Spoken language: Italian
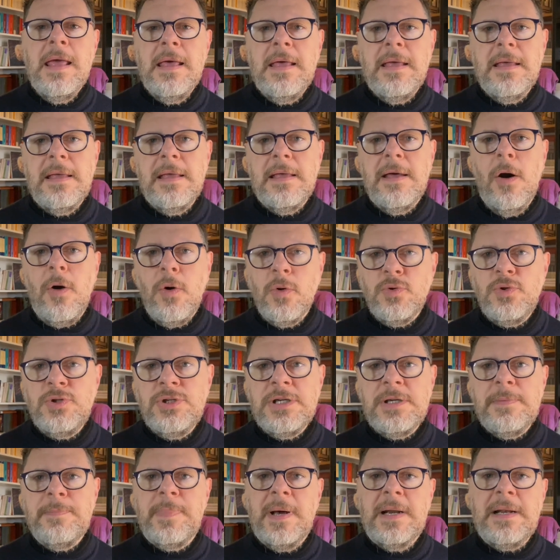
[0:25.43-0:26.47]
eh,
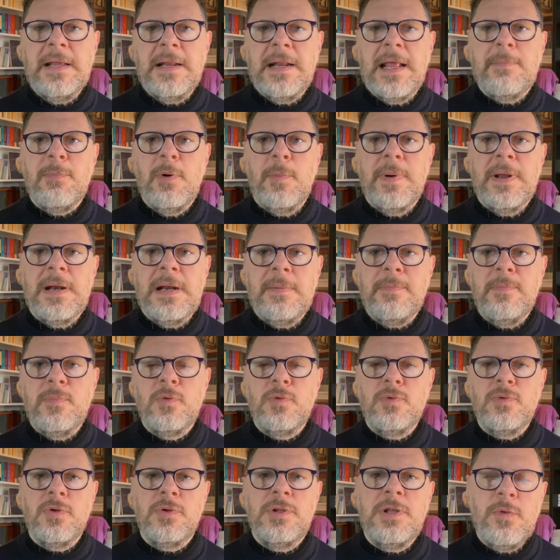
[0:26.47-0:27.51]
oggi parleremo per
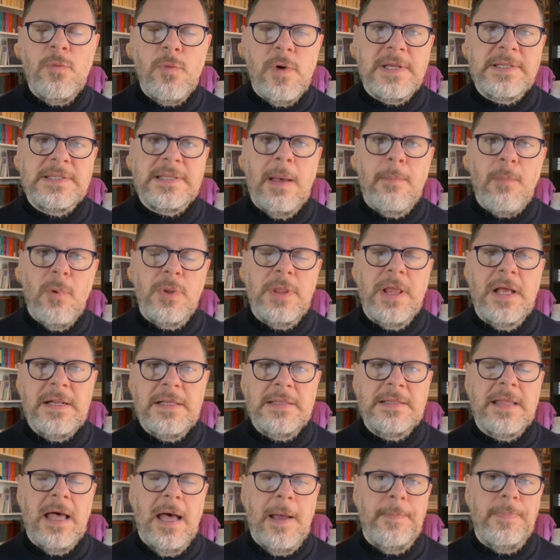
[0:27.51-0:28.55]
l'appunto di questa
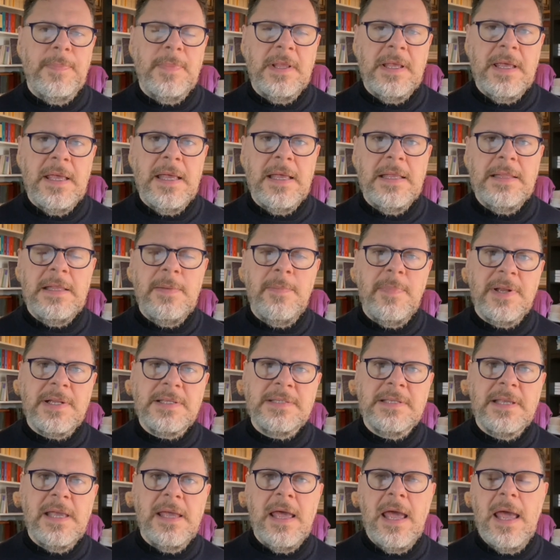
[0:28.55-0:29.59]
modalità che di per
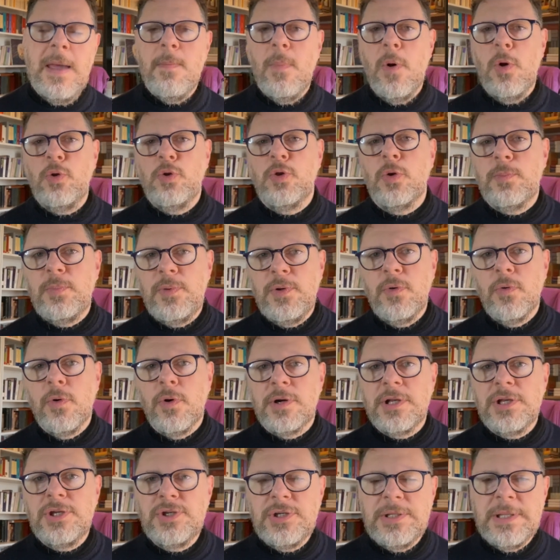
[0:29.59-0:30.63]
sé è molto più
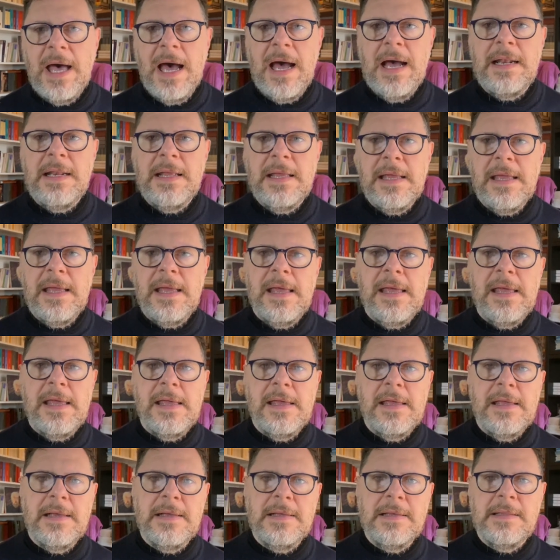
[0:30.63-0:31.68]
originale
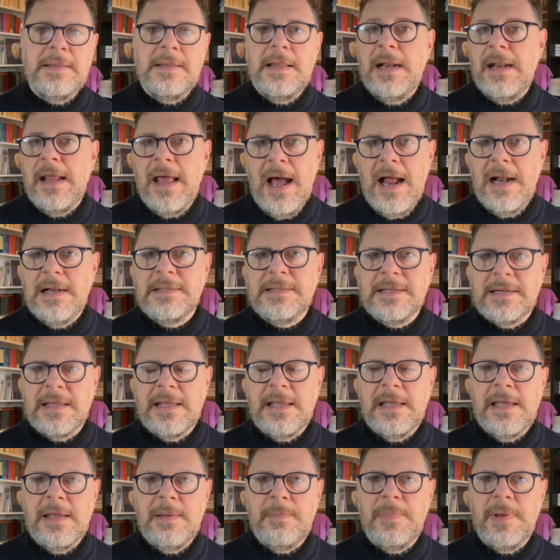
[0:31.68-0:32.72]
eh, delle
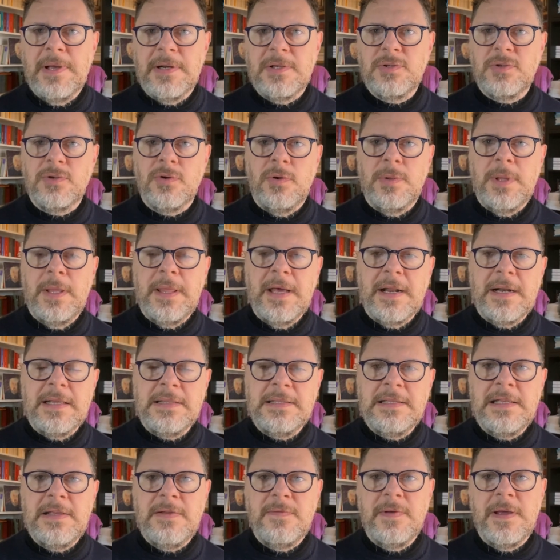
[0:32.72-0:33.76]
altre persone
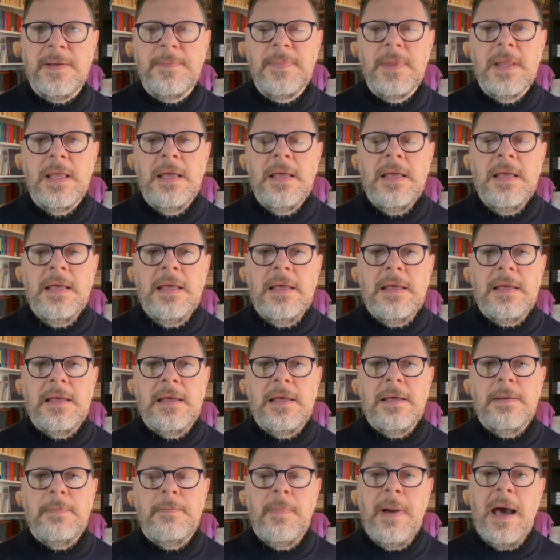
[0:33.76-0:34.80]
narrative,
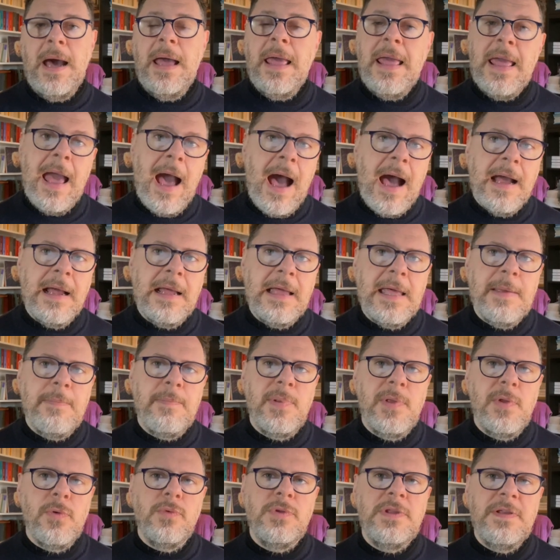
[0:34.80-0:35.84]
eh, ma è anche
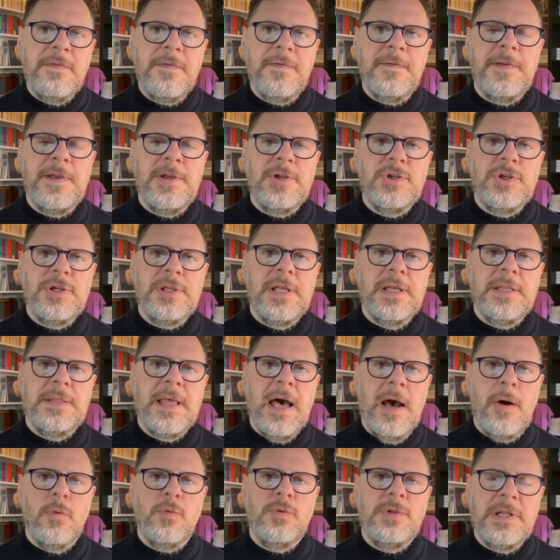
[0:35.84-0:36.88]
più difficile
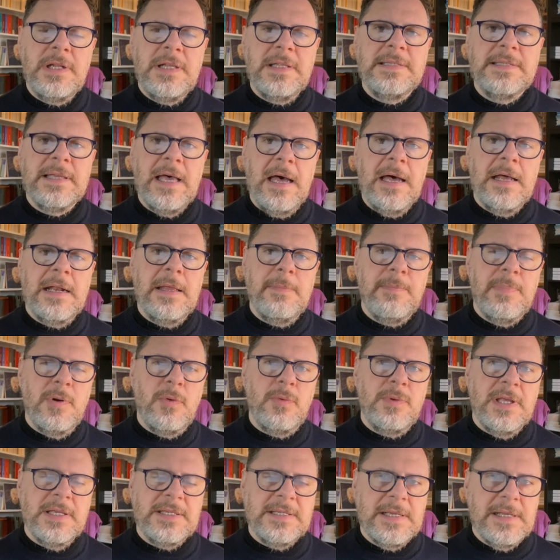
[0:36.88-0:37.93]
da utilizzare per
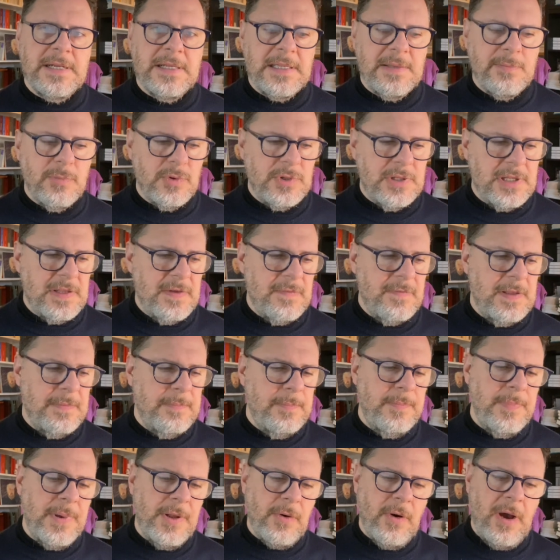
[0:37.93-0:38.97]
una serie di
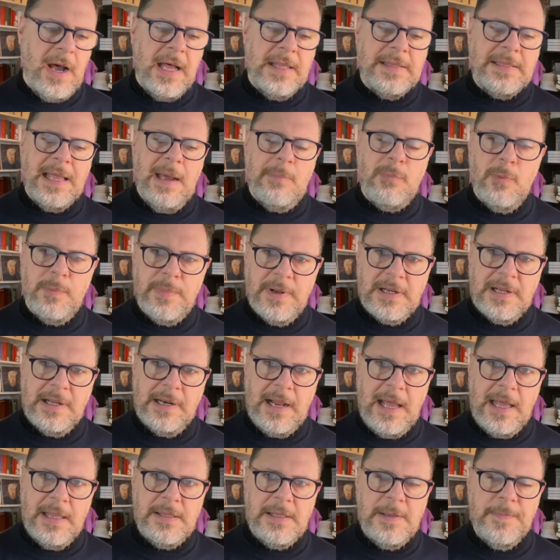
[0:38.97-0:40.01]
motivi. Però andiamo per
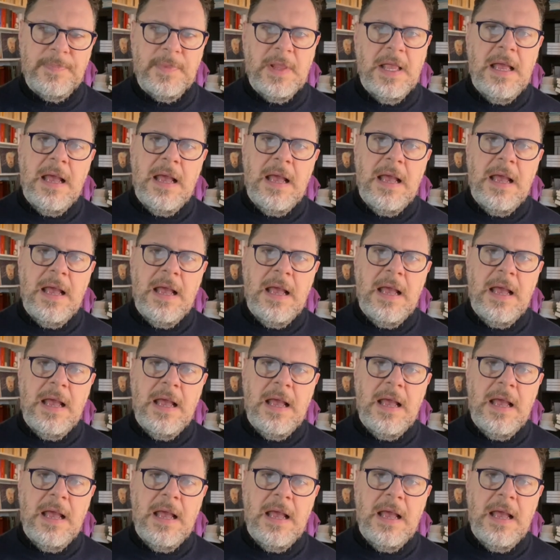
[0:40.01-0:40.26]
gradi.